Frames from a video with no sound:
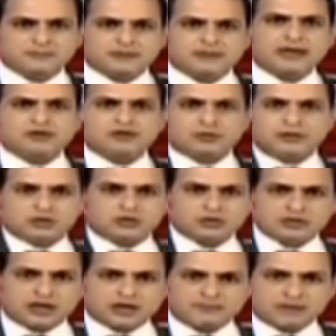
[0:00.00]
या जो मेरे
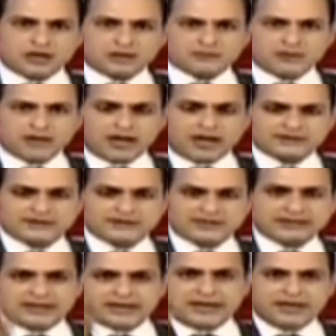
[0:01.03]
को आंसर
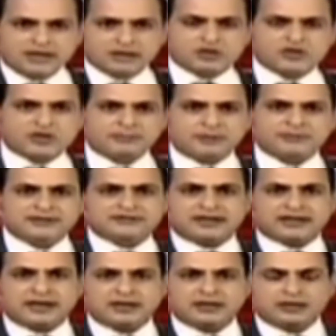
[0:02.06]
शीट दे रहे हैं क्वेश्चन
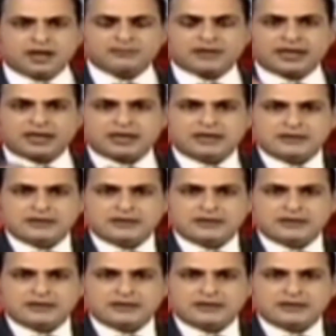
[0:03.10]
पेपर्स दे रहे हैं हम क्या करें